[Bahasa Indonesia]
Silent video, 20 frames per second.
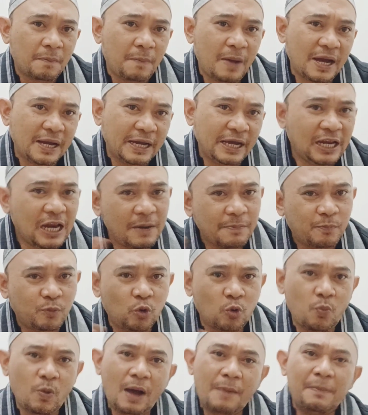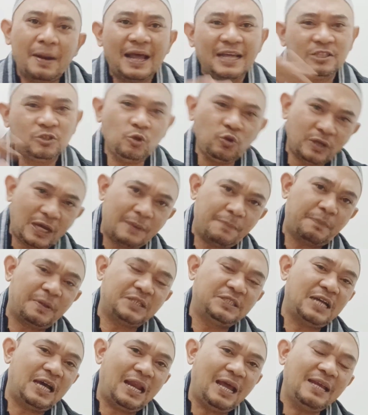Pangeran Purba melanjutkan
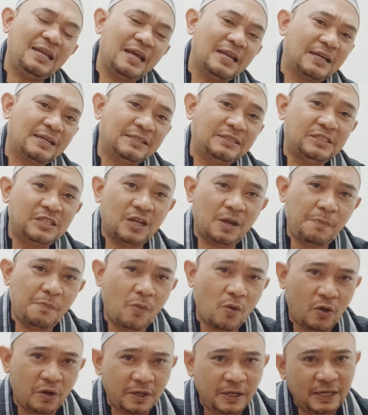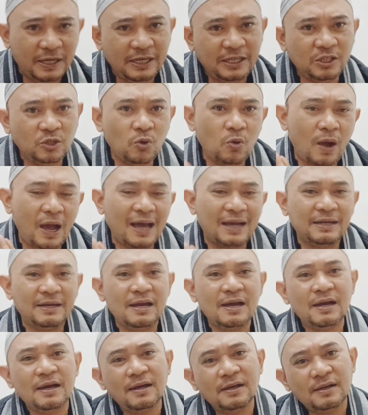perjalanan ke Cirebon, itu
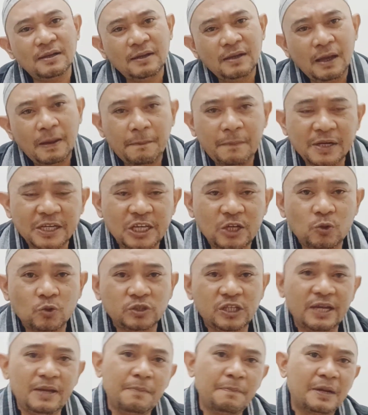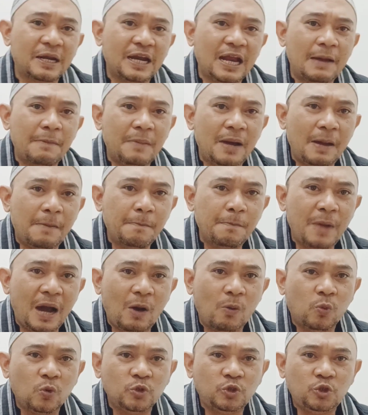ada pengikutnya yang bernama
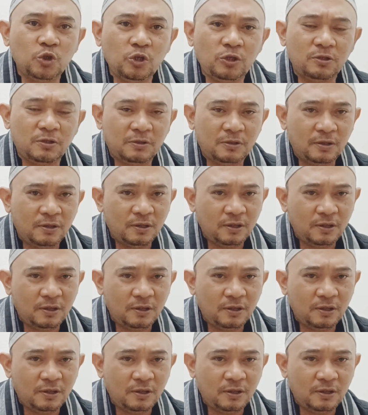Mbah Wujud